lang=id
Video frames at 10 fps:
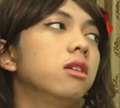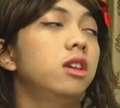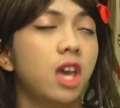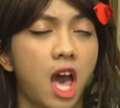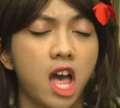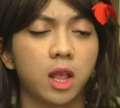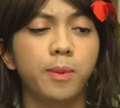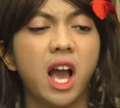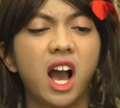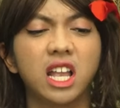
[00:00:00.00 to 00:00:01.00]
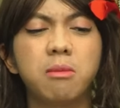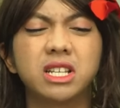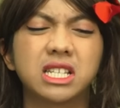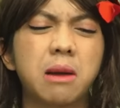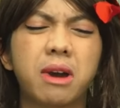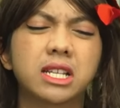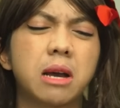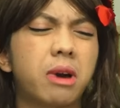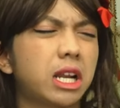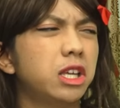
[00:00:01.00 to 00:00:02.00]
iya tapi angkanya masih
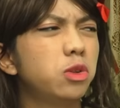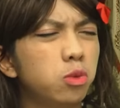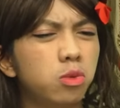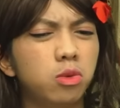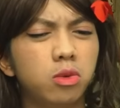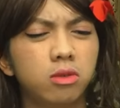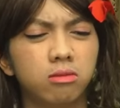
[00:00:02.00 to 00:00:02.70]
samar-samar gitu